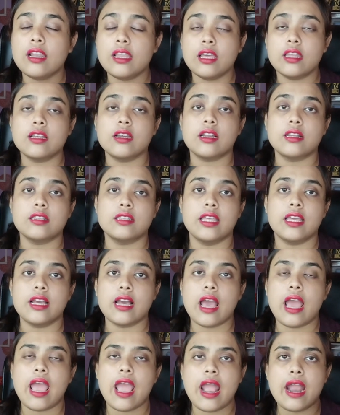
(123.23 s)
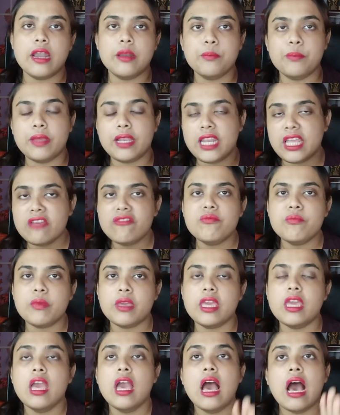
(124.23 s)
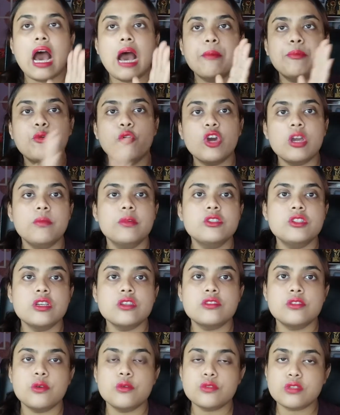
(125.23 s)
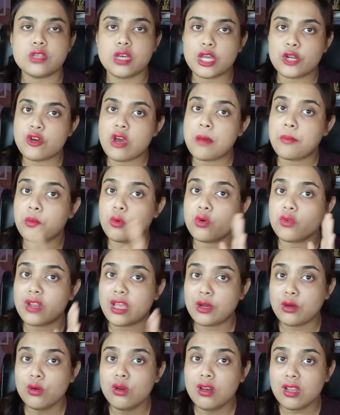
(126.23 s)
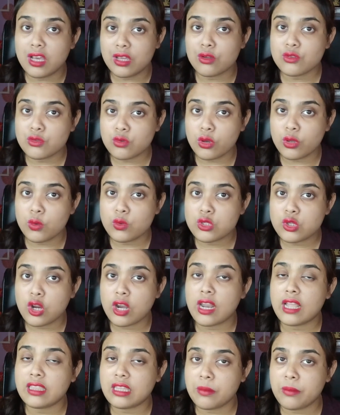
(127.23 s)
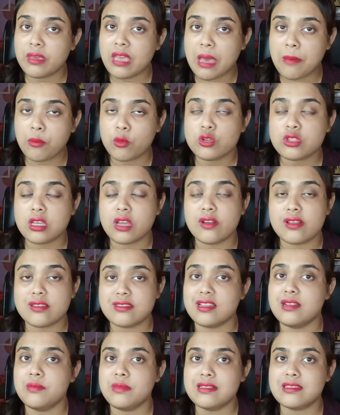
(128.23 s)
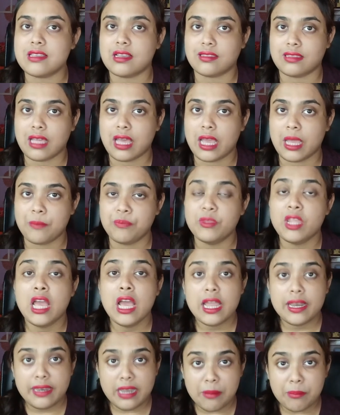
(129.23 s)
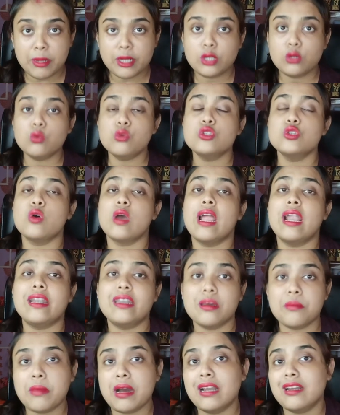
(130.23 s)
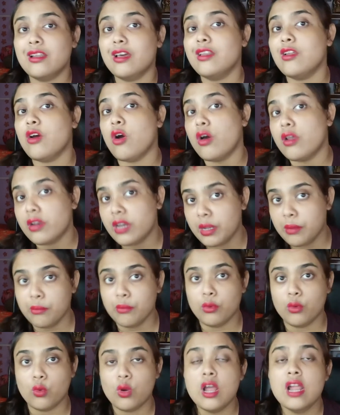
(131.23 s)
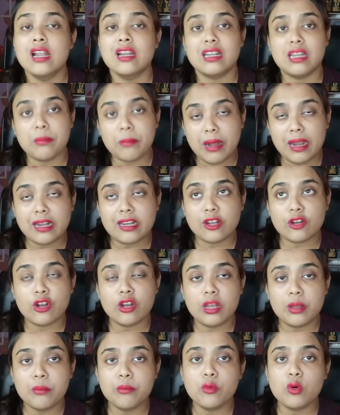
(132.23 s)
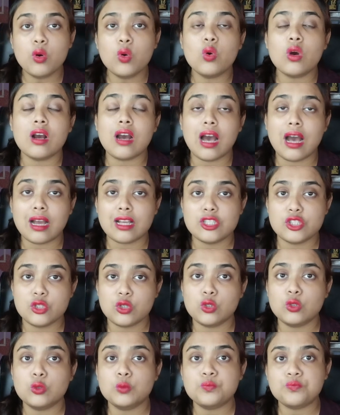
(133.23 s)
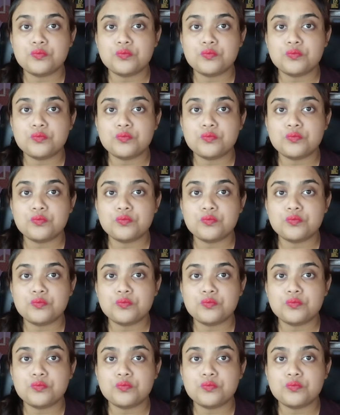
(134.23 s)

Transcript: क्लियर कर देगा एंड बिलीव मी आप कोई भी चीज़ यूज़ करो आपको रेगुलर उसको यूज़ करना तभी आपको उसका रिजल्ट मिल सकता है नंबर टू जो है टमाटर और नींबू टमाटर और नींबू का जो